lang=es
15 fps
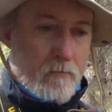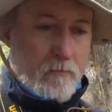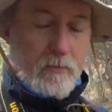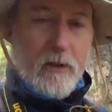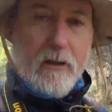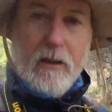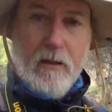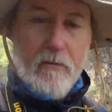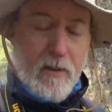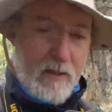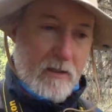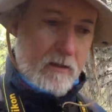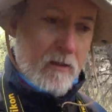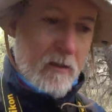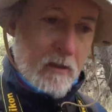se escribe
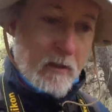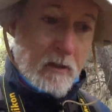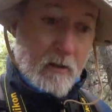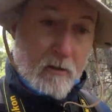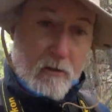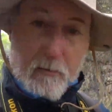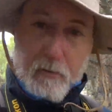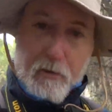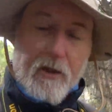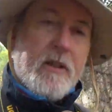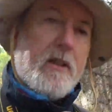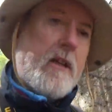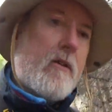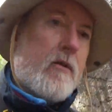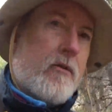así. Lo
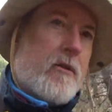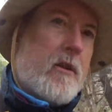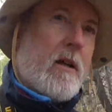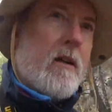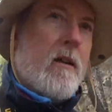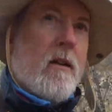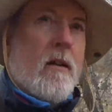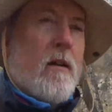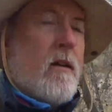podéis encontrar